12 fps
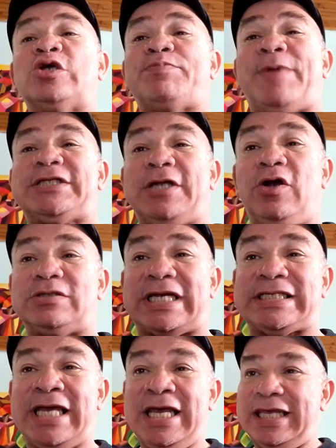los
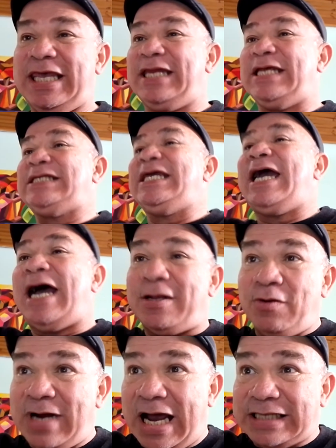patriotas, quienes
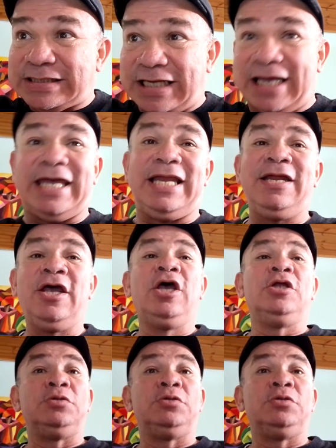llegaron hasta él,